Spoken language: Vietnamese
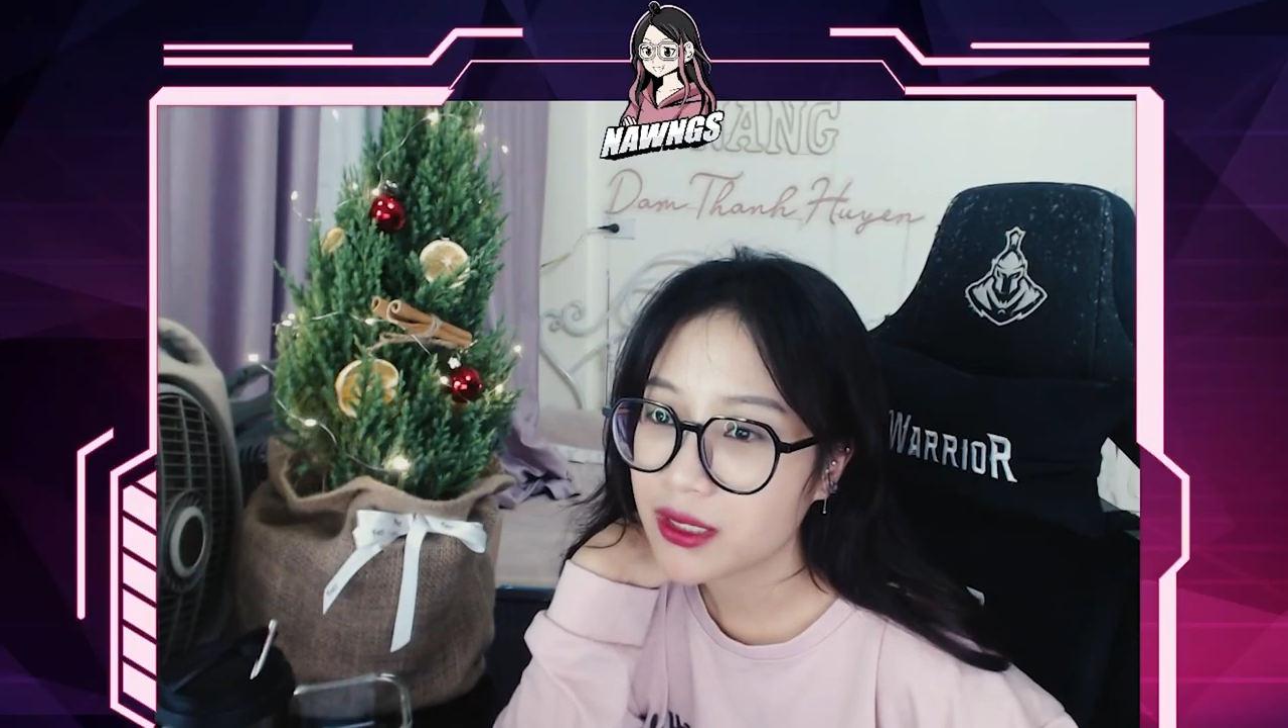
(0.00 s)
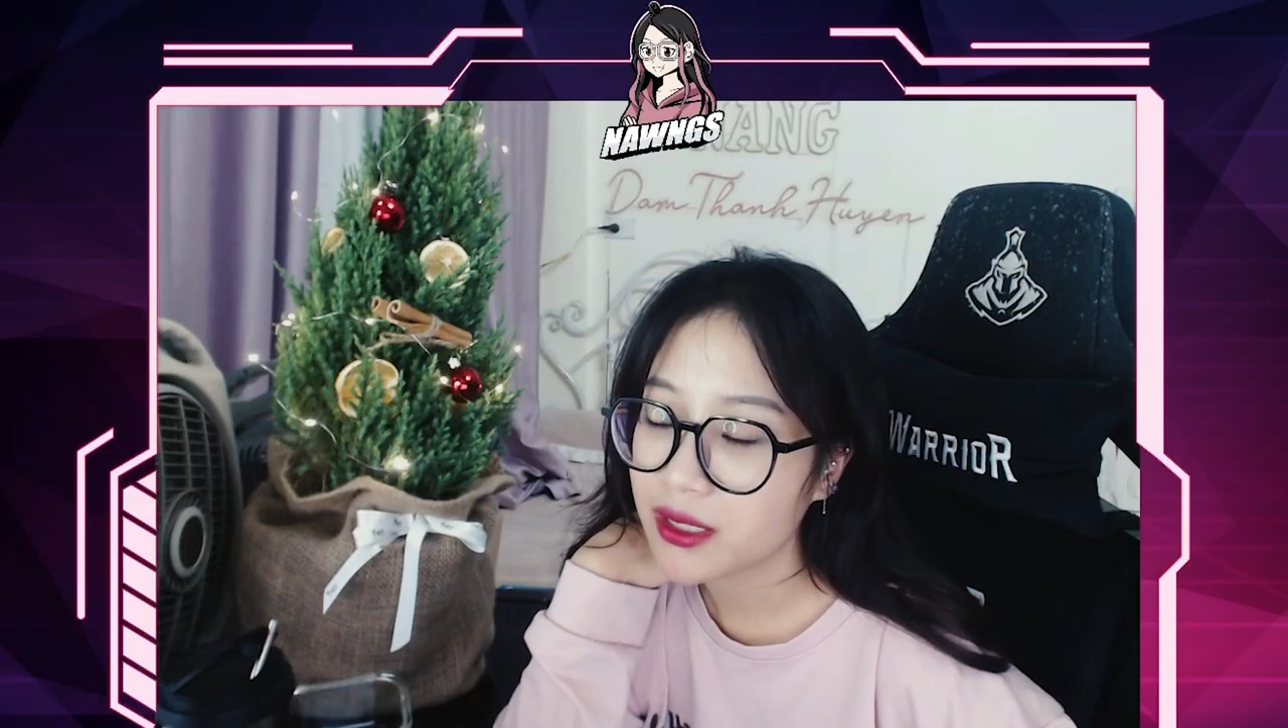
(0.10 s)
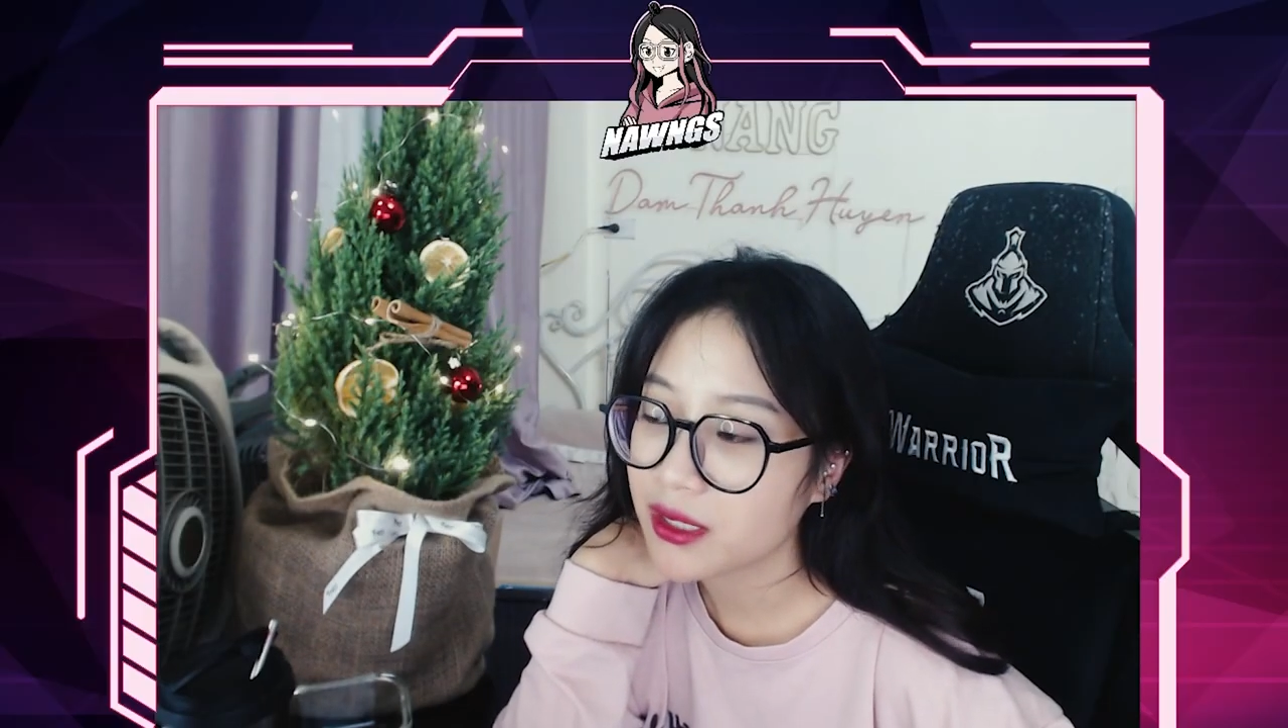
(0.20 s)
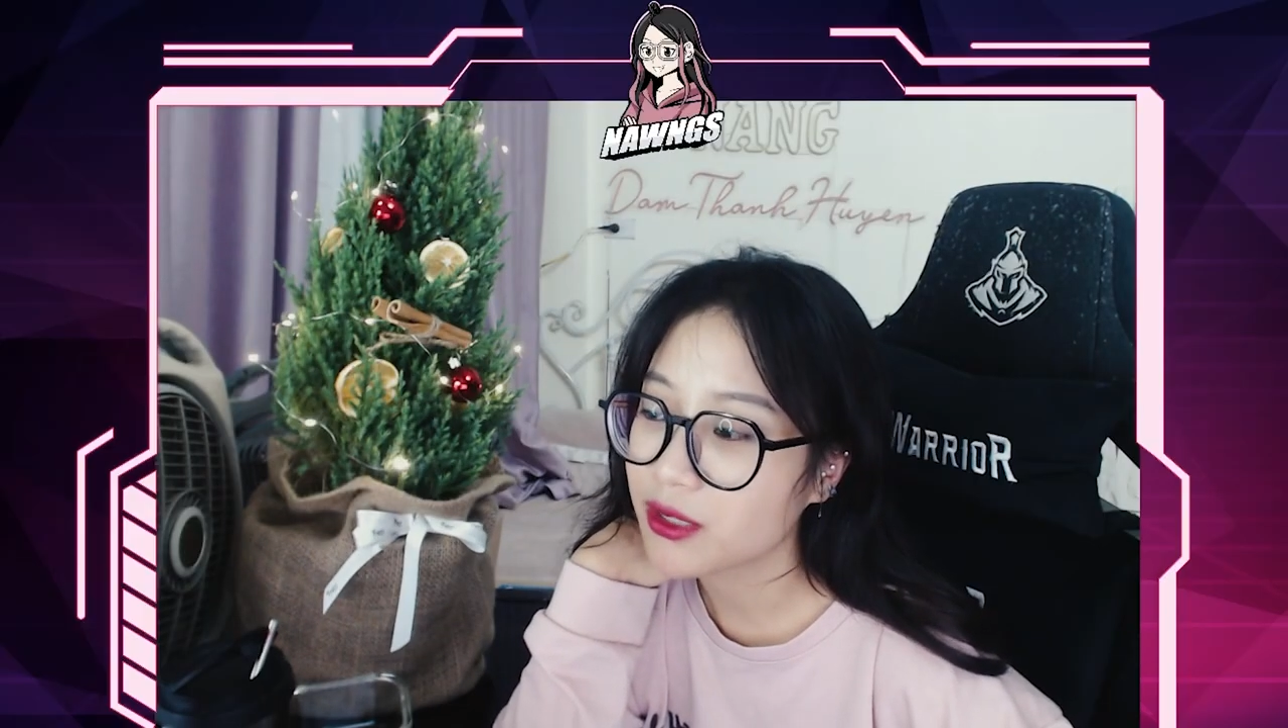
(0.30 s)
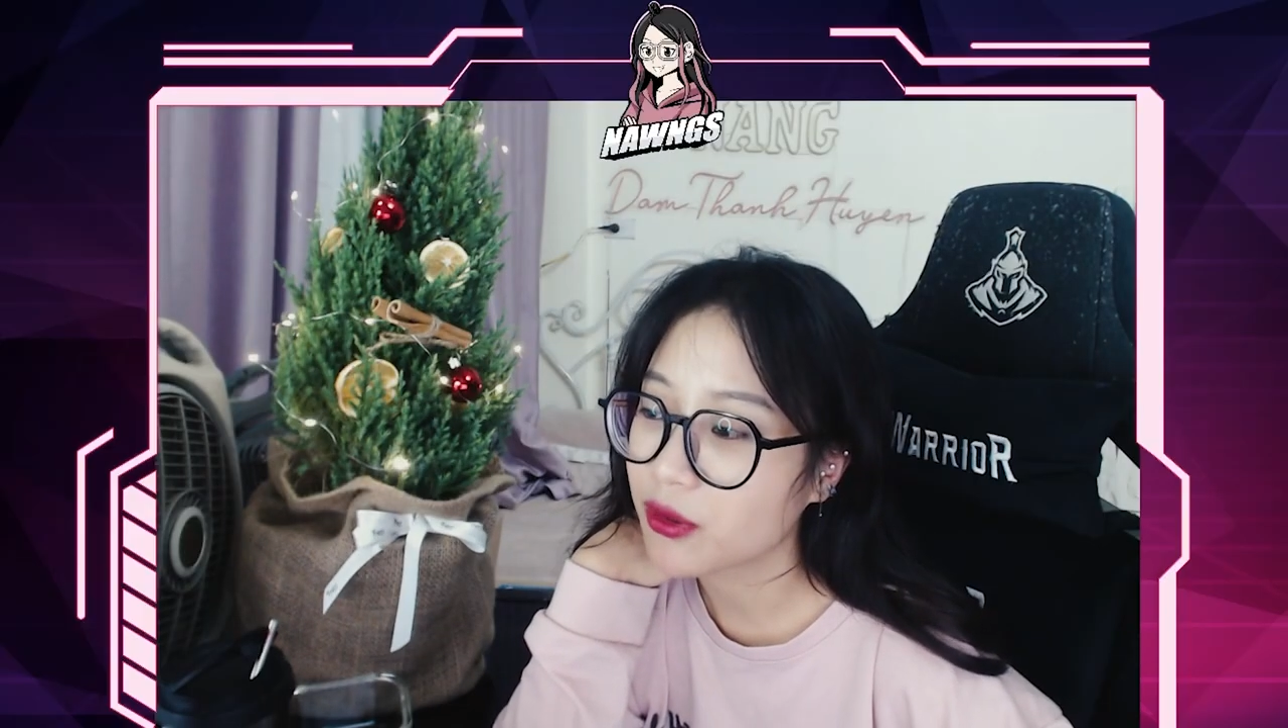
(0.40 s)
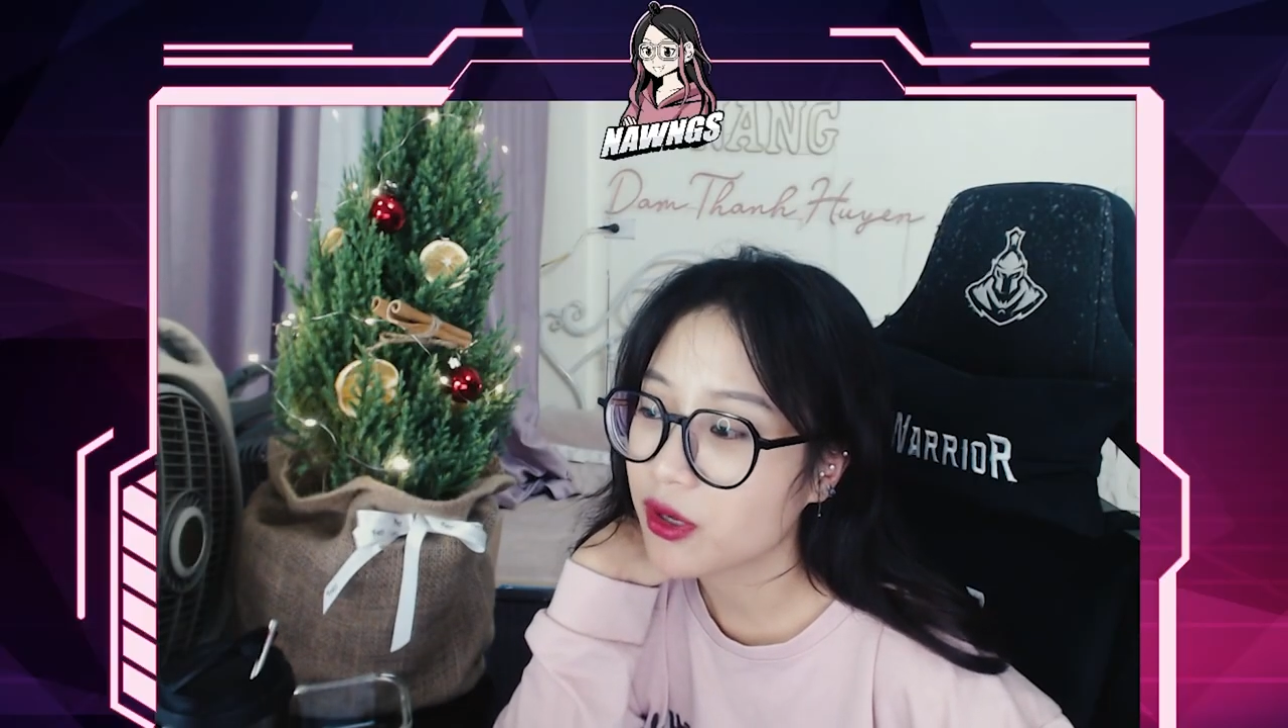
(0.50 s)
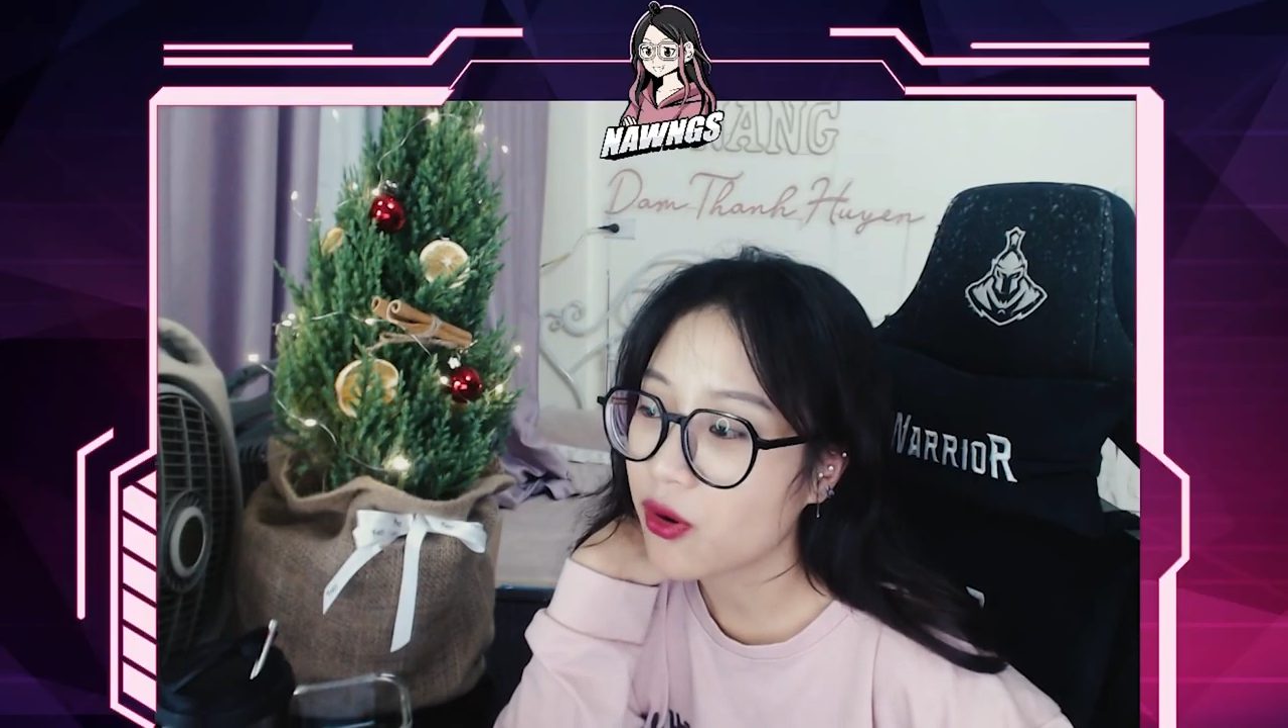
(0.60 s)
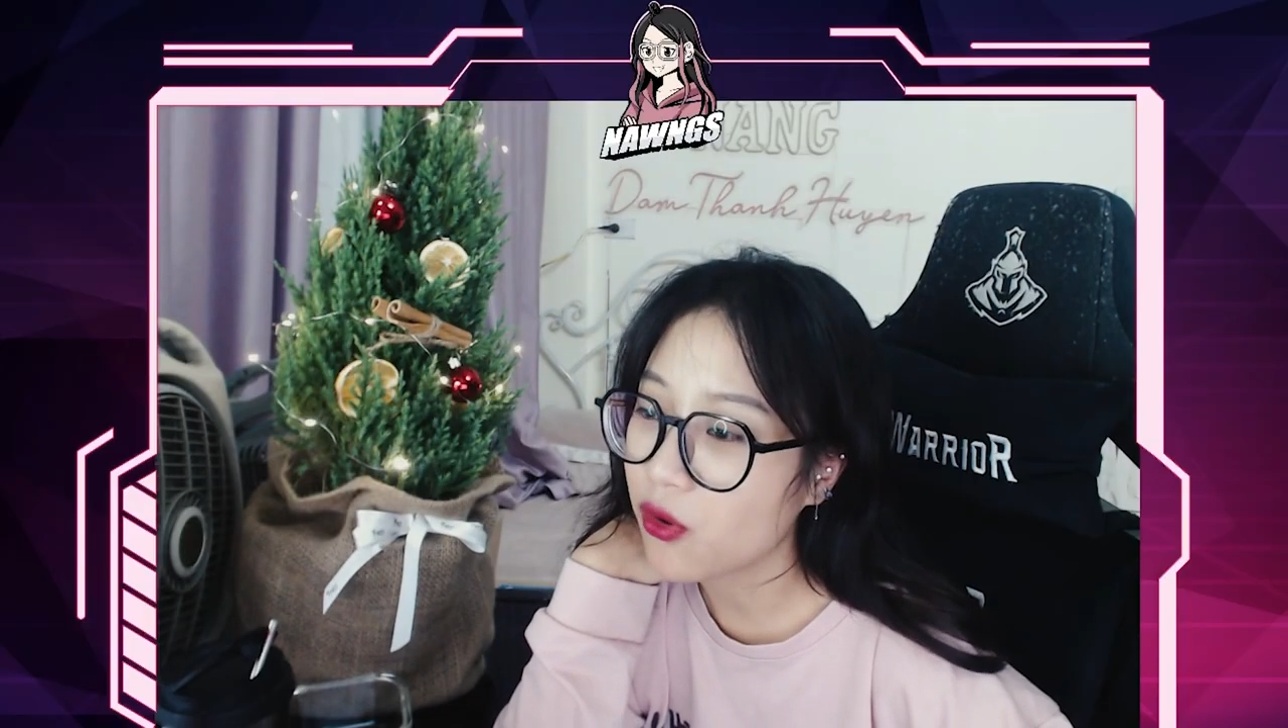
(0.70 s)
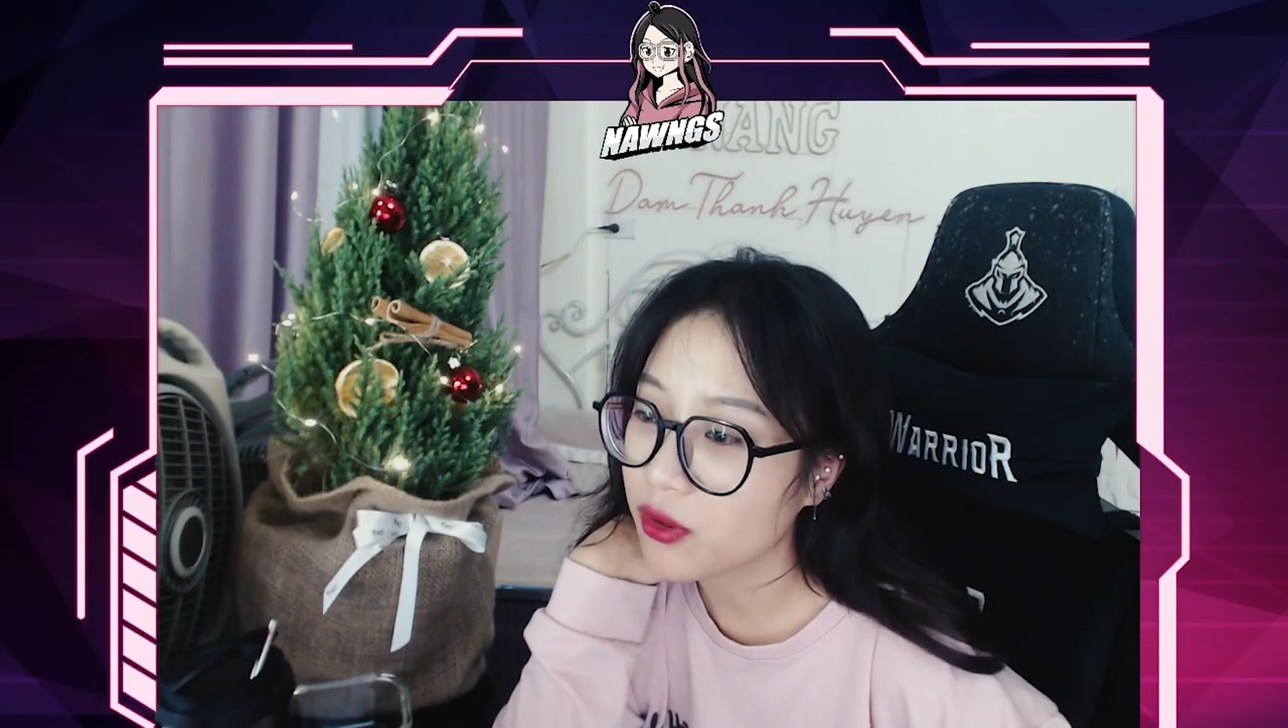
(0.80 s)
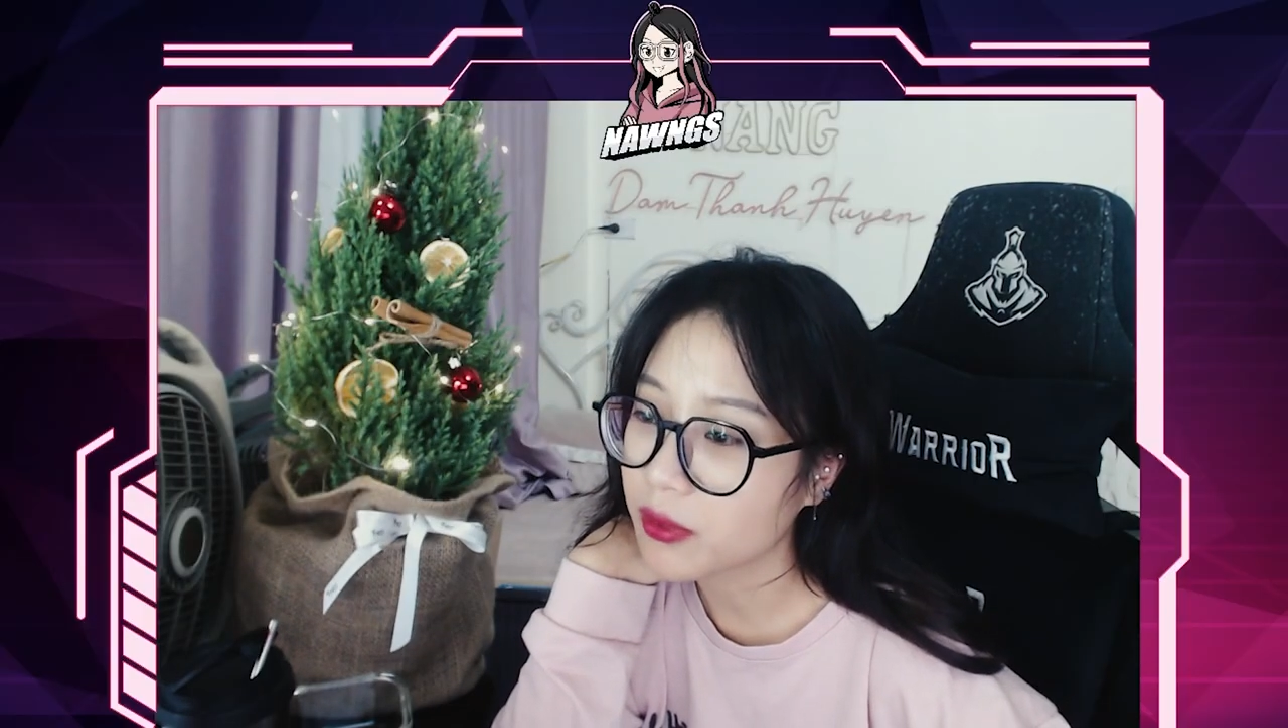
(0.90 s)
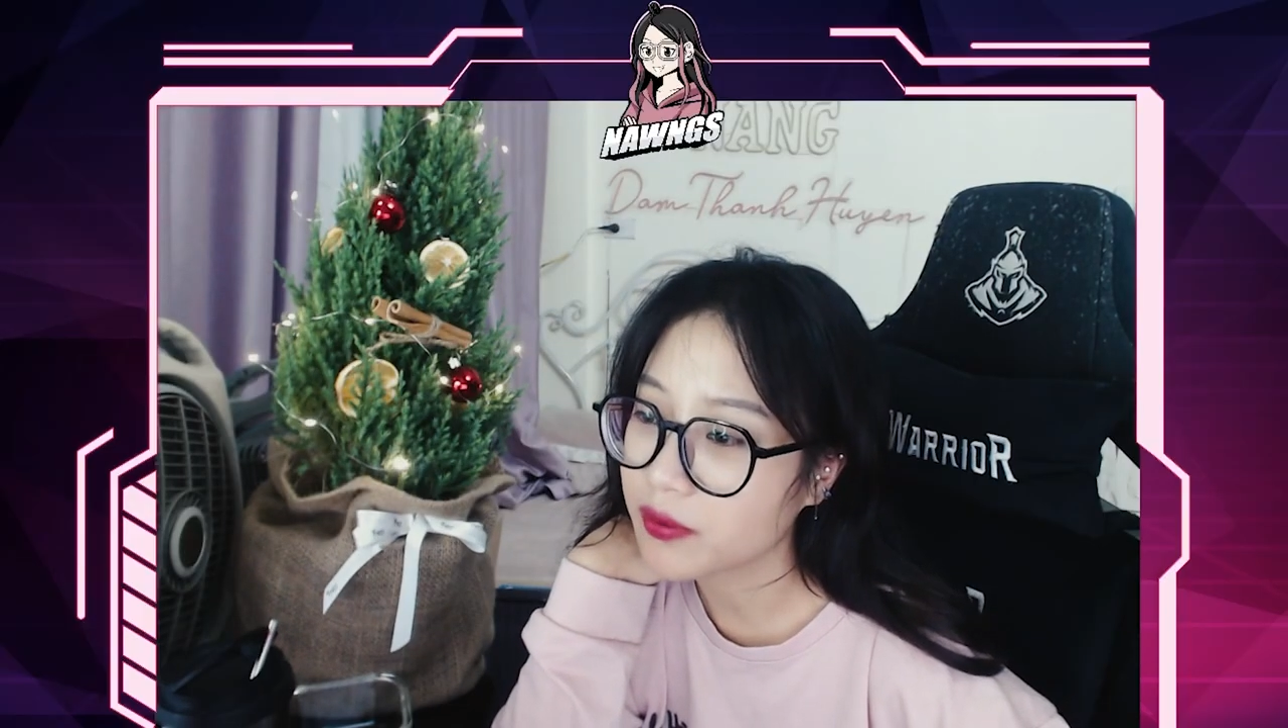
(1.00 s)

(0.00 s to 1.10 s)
đi rất là nhiều cơ hội